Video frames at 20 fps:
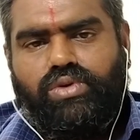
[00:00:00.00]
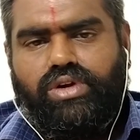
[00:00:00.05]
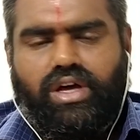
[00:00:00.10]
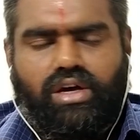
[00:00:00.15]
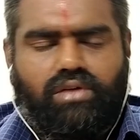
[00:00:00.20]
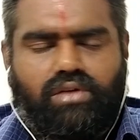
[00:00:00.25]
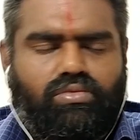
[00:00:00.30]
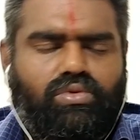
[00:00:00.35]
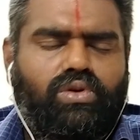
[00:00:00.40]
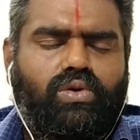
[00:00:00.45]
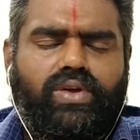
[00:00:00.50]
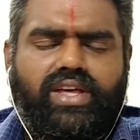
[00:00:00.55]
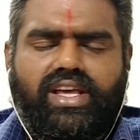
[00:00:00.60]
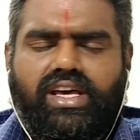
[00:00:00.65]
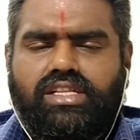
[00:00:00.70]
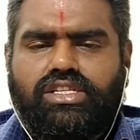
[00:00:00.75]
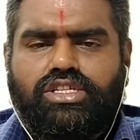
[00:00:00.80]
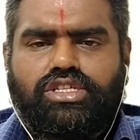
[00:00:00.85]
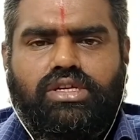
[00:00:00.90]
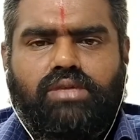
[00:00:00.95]
உண்டாகும் உங்களுடைய
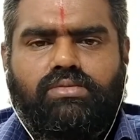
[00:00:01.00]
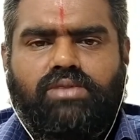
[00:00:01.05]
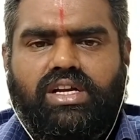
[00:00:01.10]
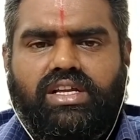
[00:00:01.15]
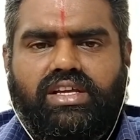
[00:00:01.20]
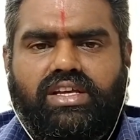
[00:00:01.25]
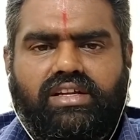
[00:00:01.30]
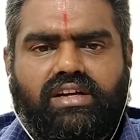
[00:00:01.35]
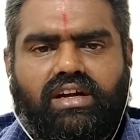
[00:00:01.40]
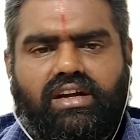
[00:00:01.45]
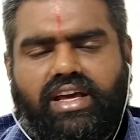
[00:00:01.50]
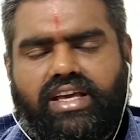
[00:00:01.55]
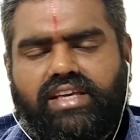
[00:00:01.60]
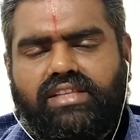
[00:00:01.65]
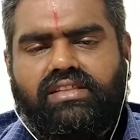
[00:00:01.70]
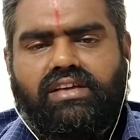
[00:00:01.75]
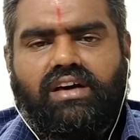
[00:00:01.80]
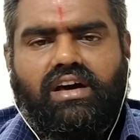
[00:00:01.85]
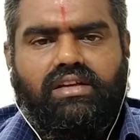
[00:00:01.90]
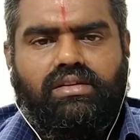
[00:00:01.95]
அதிர்ஷ்டமான எண்கள்
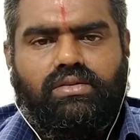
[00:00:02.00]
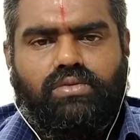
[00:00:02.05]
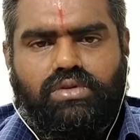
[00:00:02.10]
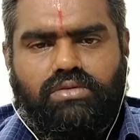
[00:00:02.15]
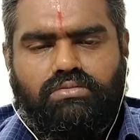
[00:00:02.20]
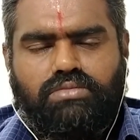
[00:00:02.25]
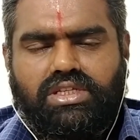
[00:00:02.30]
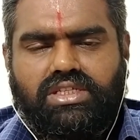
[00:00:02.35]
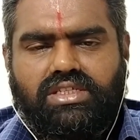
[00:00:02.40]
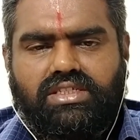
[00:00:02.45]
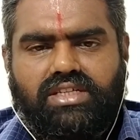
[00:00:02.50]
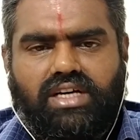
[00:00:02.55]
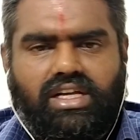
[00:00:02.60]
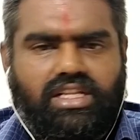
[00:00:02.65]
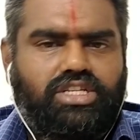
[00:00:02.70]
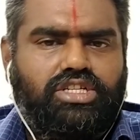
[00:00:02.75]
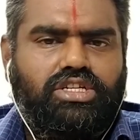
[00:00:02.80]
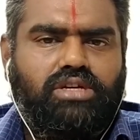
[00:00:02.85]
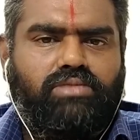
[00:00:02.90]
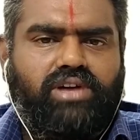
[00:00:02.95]
ஐந்து ஆறு ஒன்பது
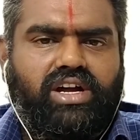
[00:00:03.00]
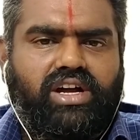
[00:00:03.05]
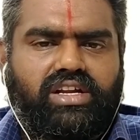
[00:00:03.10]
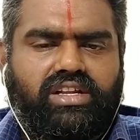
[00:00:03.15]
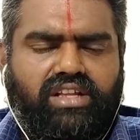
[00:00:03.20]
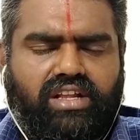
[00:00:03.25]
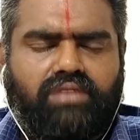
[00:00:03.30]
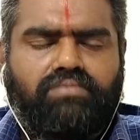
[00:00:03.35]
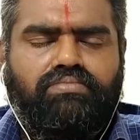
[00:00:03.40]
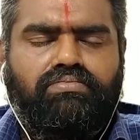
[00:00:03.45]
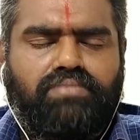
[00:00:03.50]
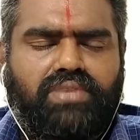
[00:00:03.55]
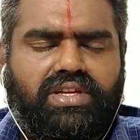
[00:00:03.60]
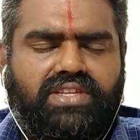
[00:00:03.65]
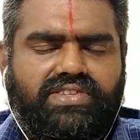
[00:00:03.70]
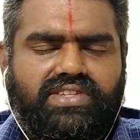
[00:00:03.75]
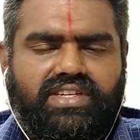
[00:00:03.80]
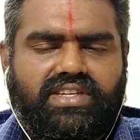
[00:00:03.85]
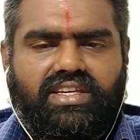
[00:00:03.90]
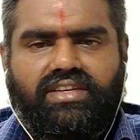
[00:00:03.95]
அதிர்ஷ்டமான நிறம்
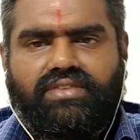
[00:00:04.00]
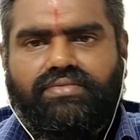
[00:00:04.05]
பச்சை